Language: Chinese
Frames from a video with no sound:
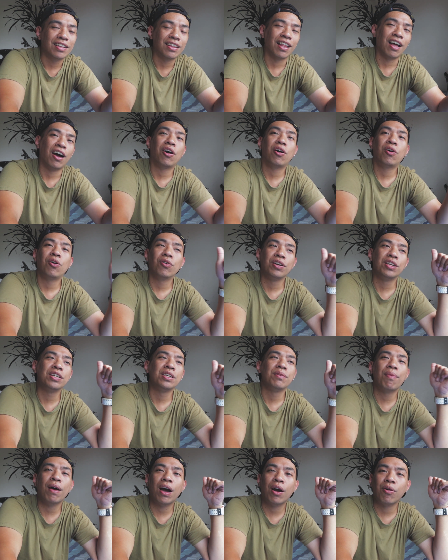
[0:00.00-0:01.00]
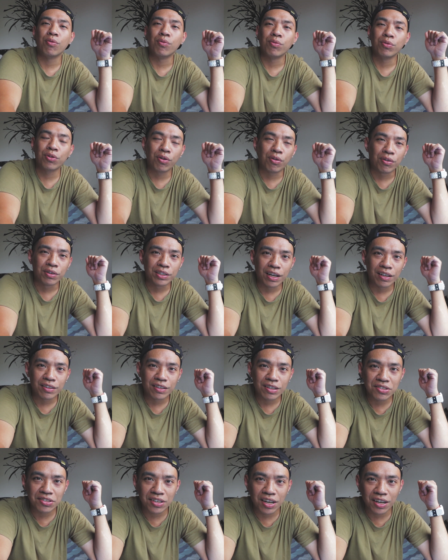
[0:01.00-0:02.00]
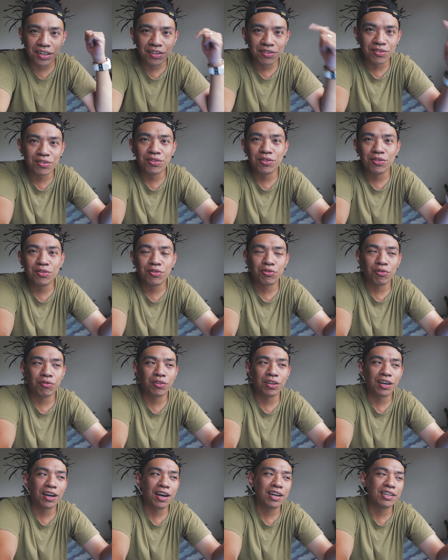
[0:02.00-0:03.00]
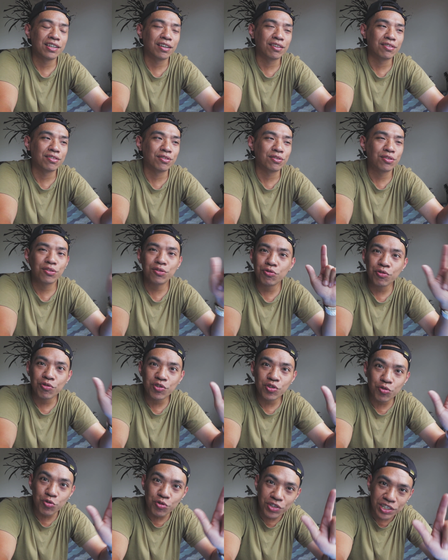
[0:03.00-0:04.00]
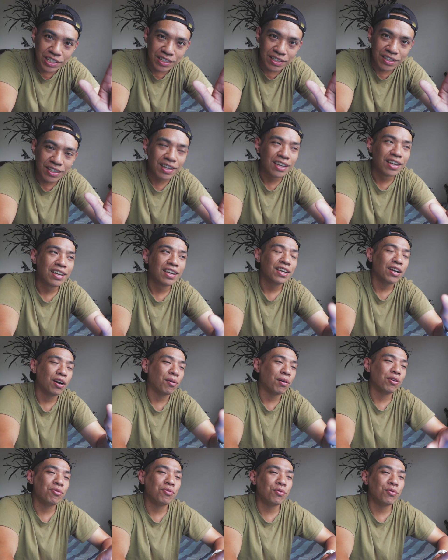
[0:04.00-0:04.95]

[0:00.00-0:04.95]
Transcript: 然后礼拜五同样再上一只熊掌开箱子，这是预预计，好吧？